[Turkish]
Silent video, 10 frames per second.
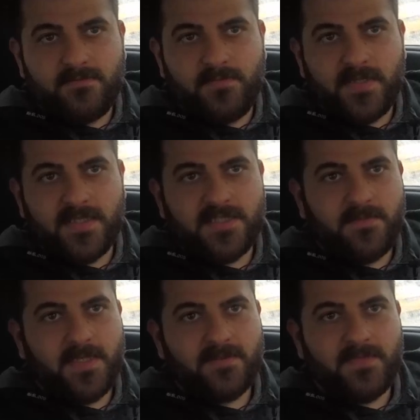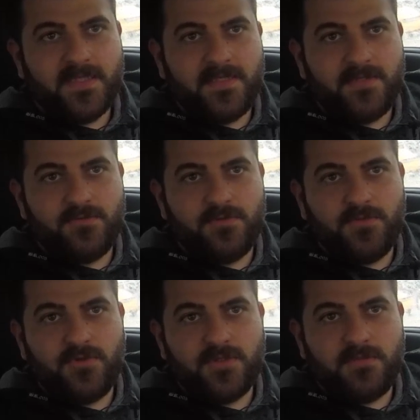bagaja bakma gereği
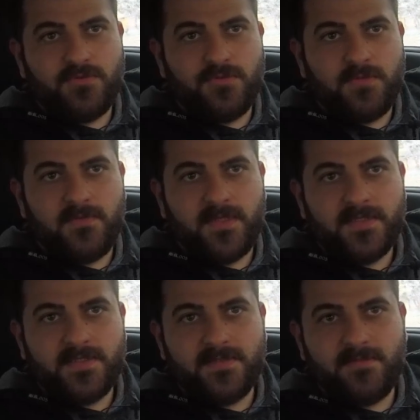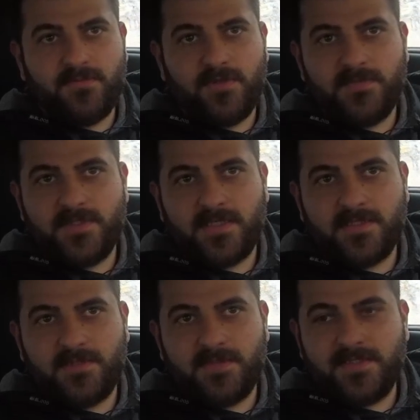duymuyor. Orada bir düğme var. Şimdi
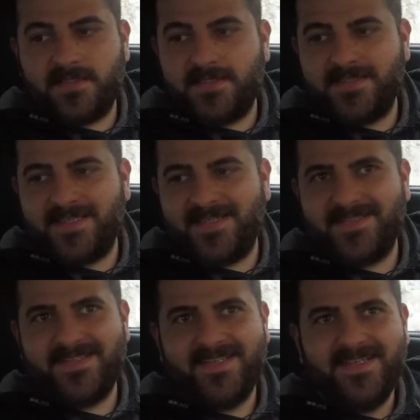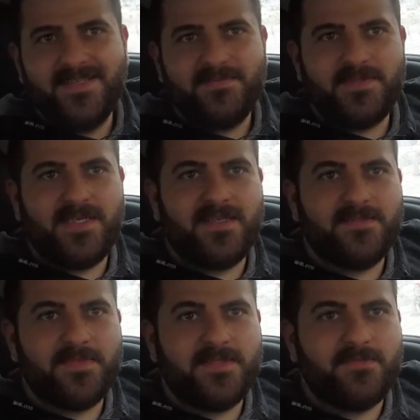bulamayacak camı nasıl açacağını. Bir
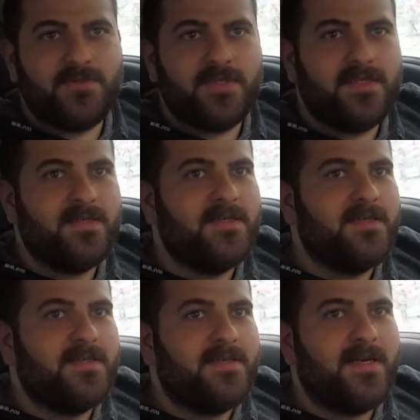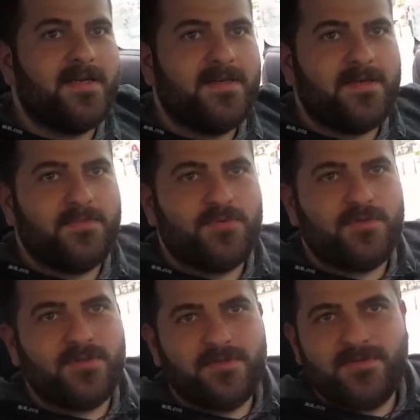yardım edeyim ona. ha buldu.